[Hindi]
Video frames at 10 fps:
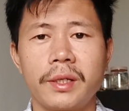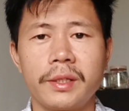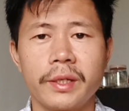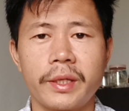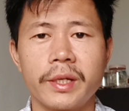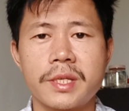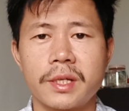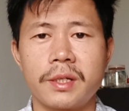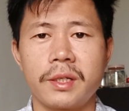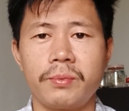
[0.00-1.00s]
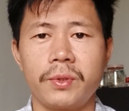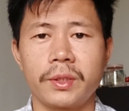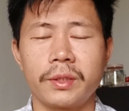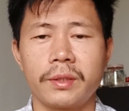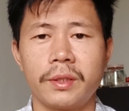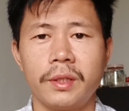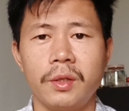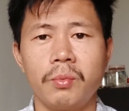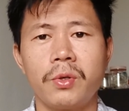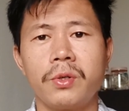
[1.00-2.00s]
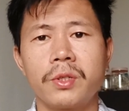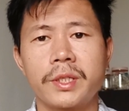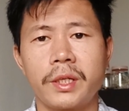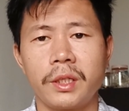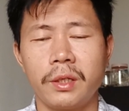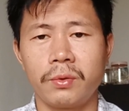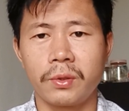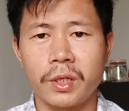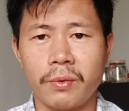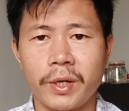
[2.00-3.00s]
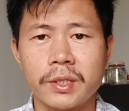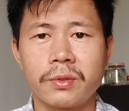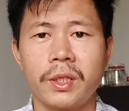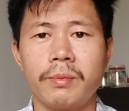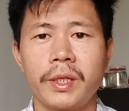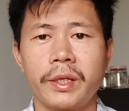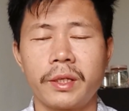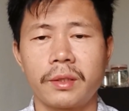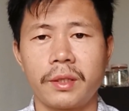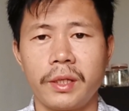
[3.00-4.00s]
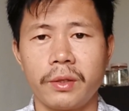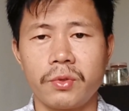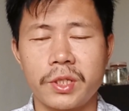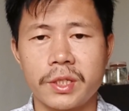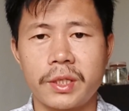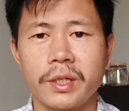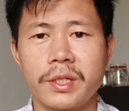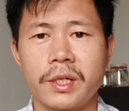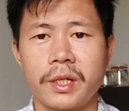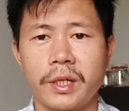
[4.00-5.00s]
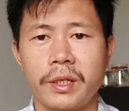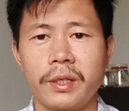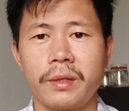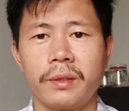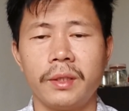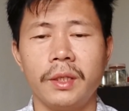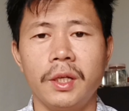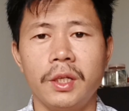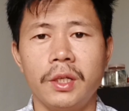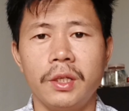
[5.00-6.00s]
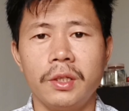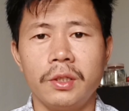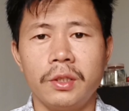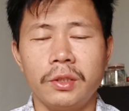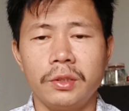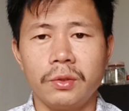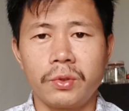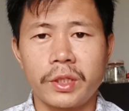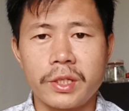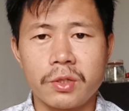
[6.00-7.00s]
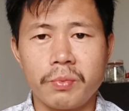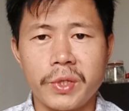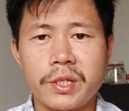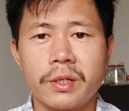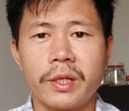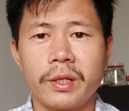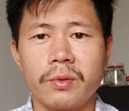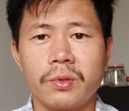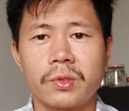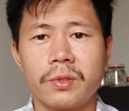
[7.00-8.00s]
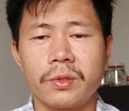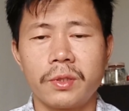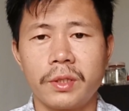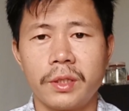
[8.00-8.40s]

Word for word: आखिर ये क्या चल रहा है बोल के बहुत सारा उनका आवाज़ को दबाने के लिए कोशिश किया जा रहा है उनका जो मिशन है उसको